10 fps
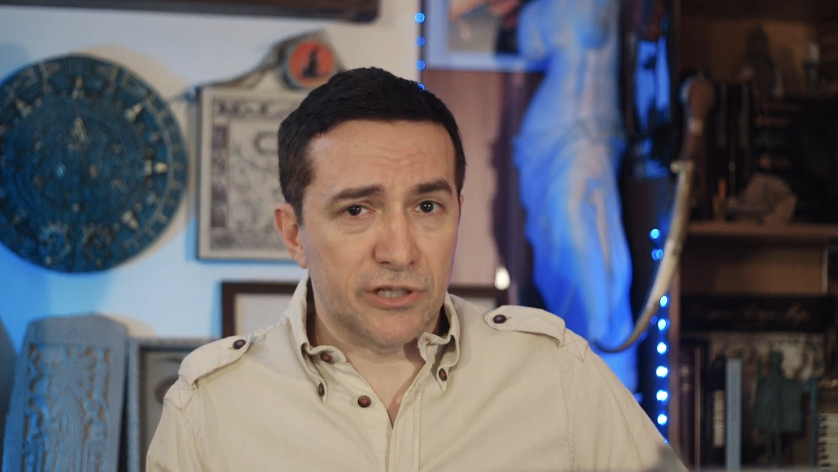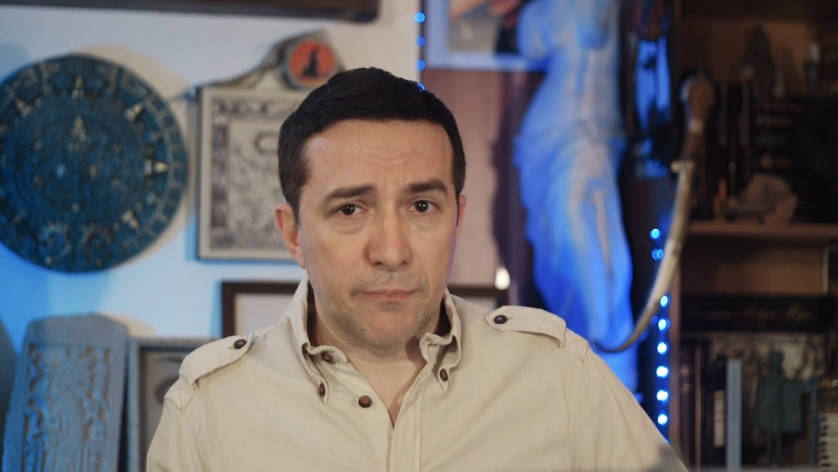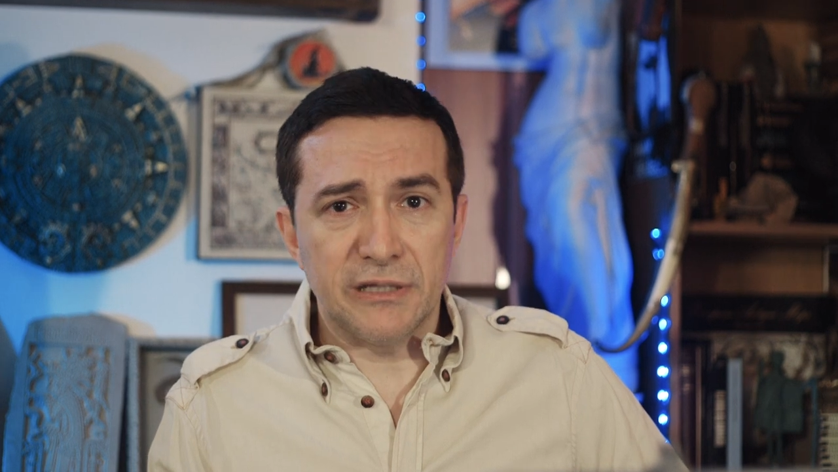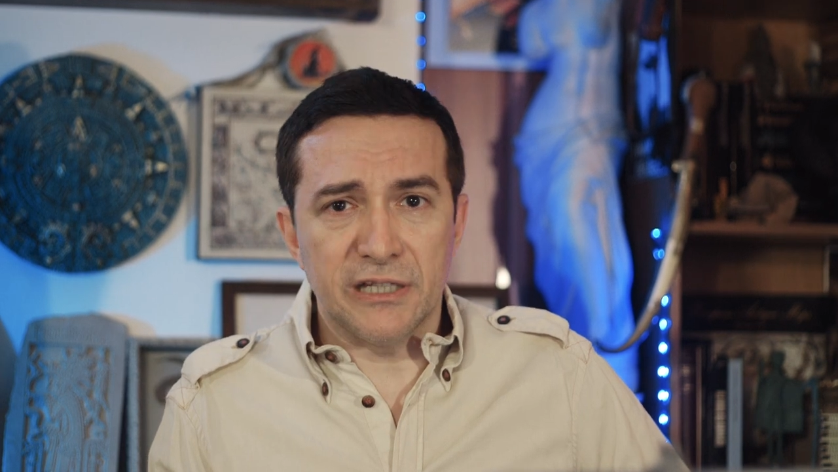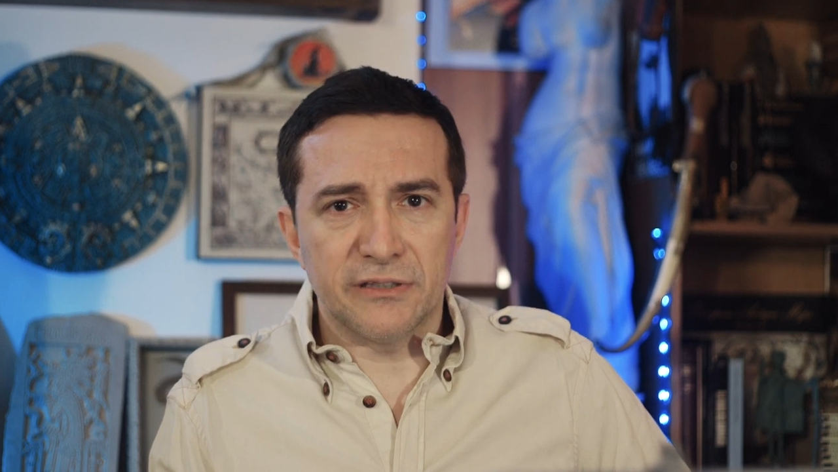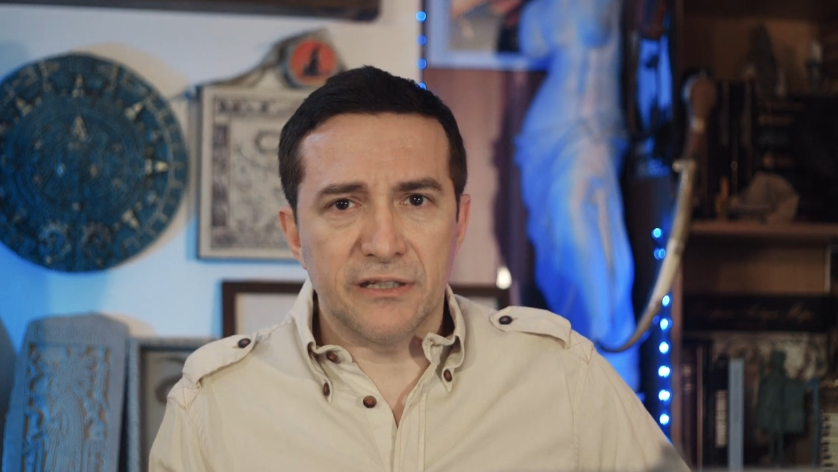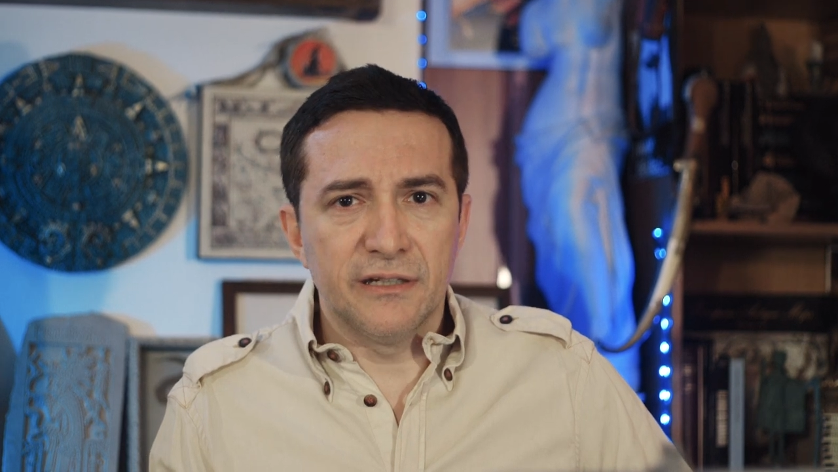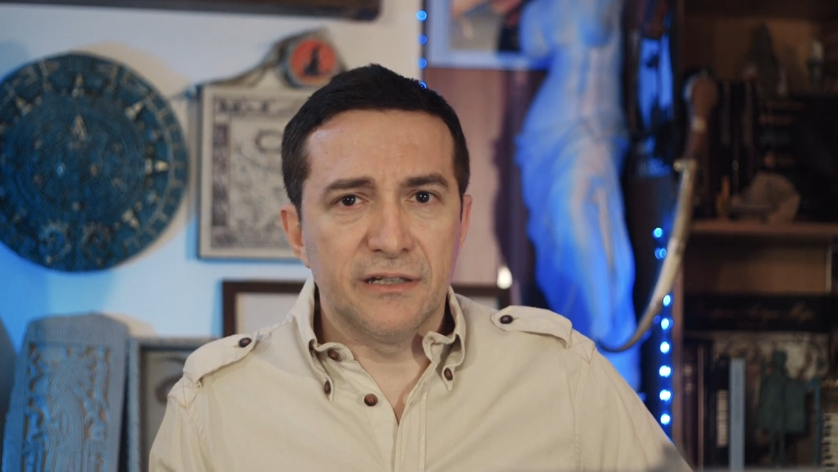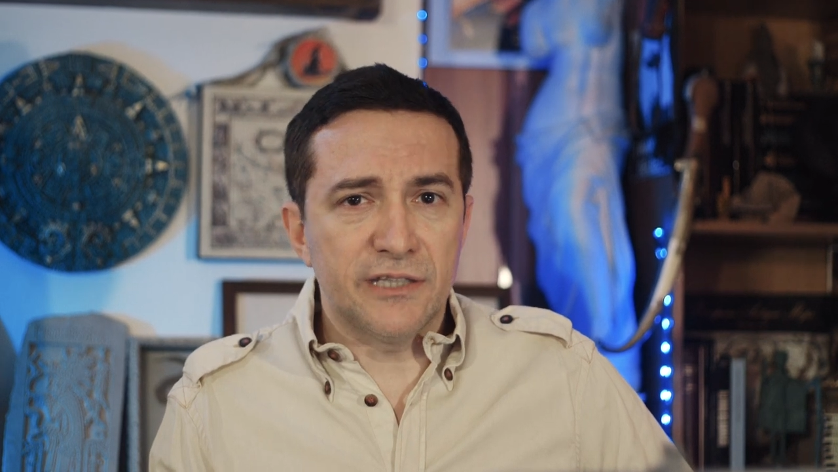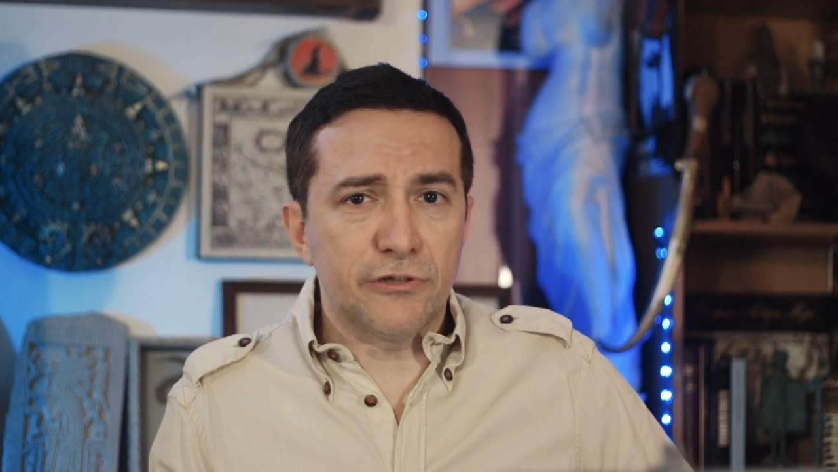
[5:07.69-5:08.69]
seppelliti
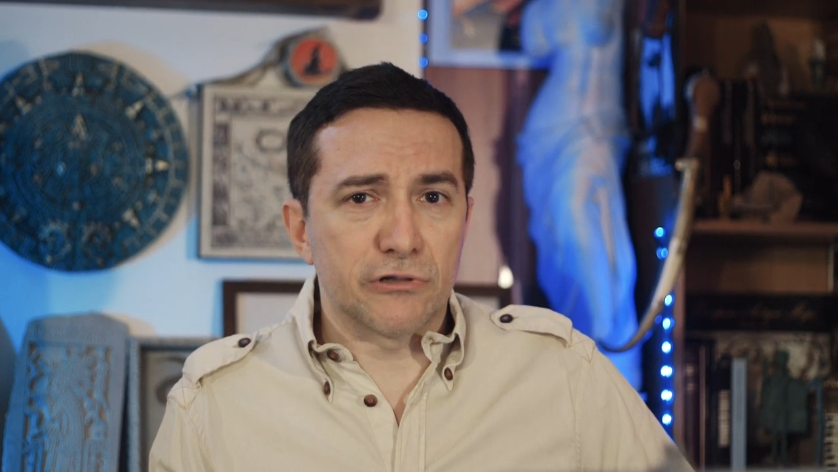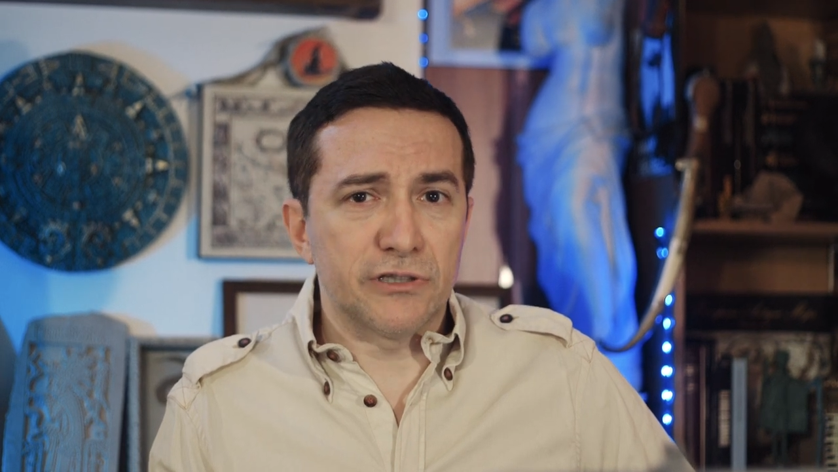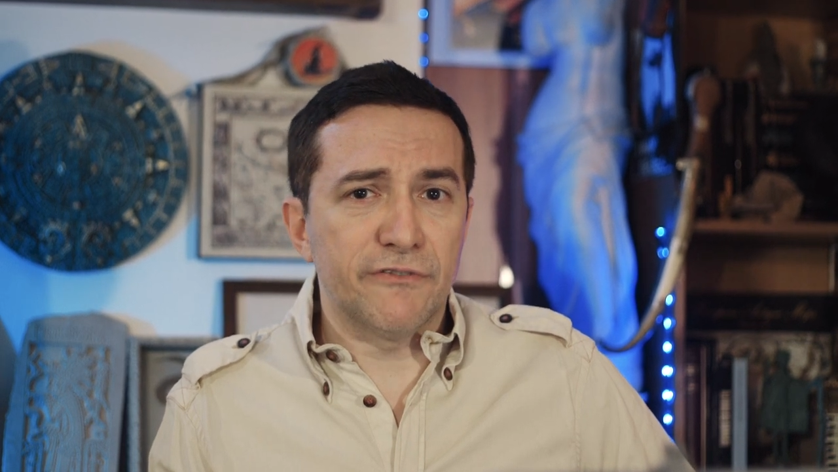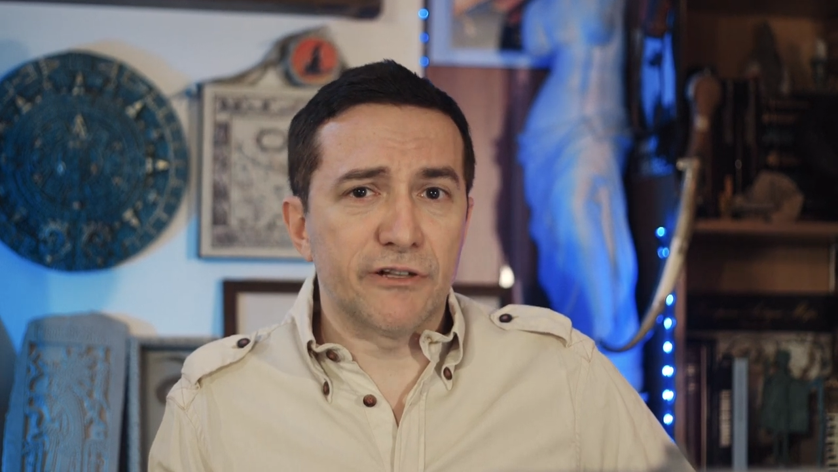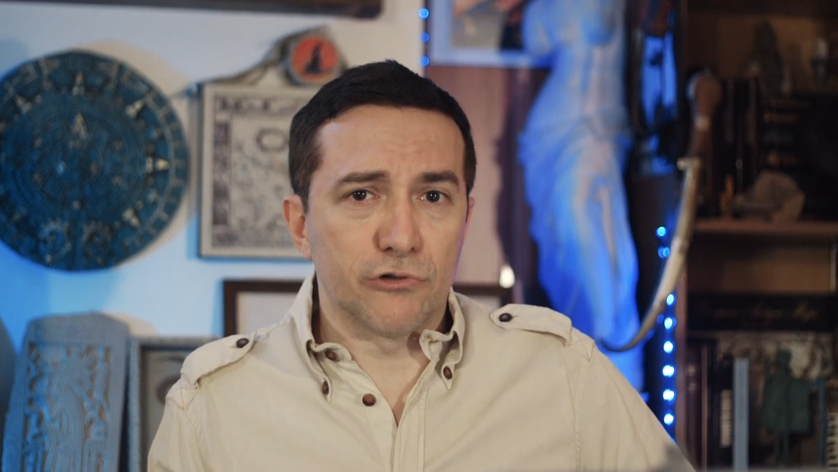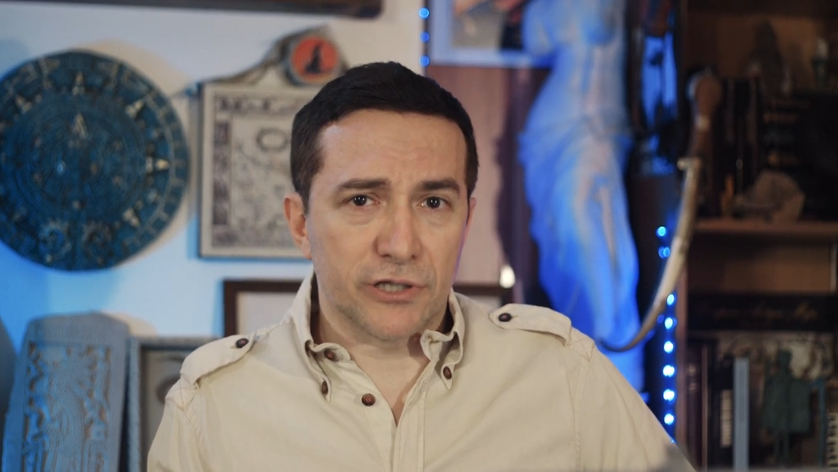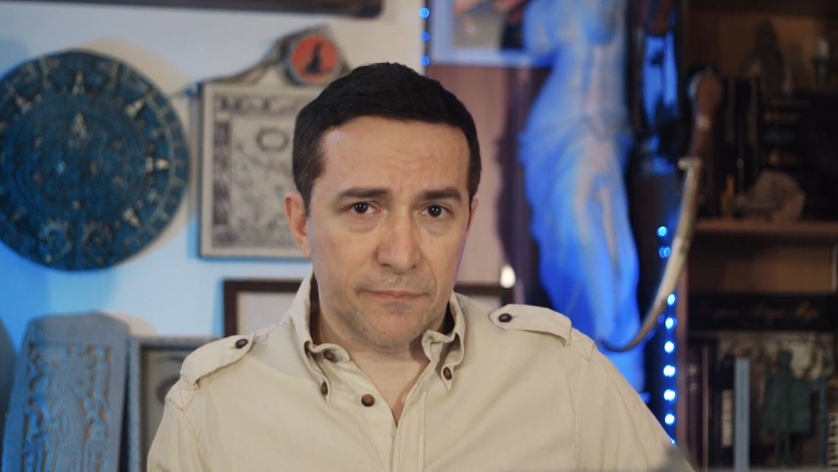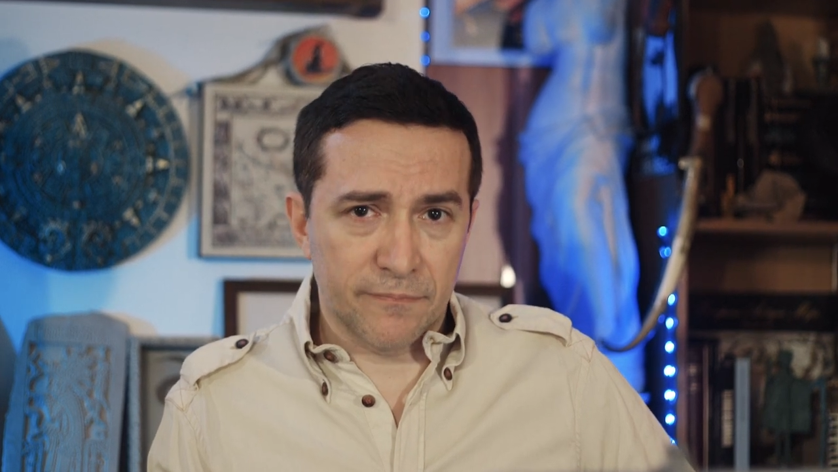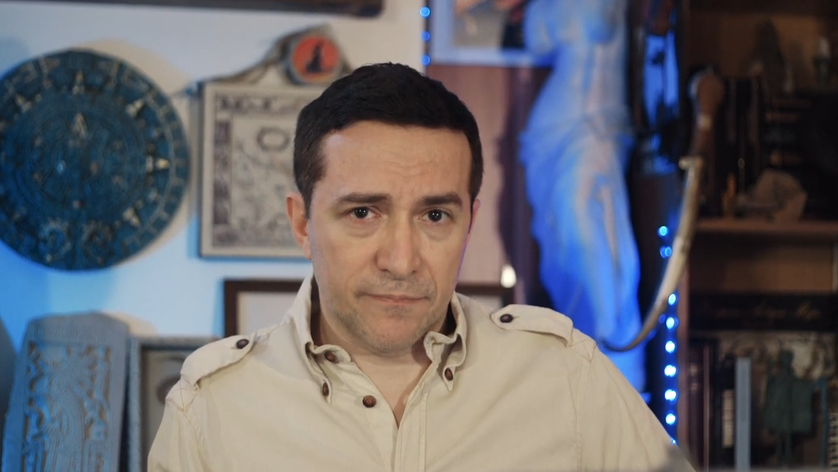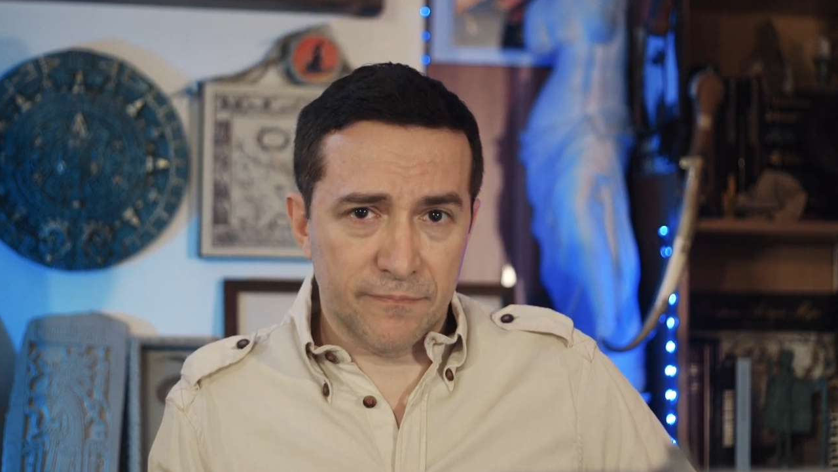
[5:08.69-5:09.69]
tesori di valore.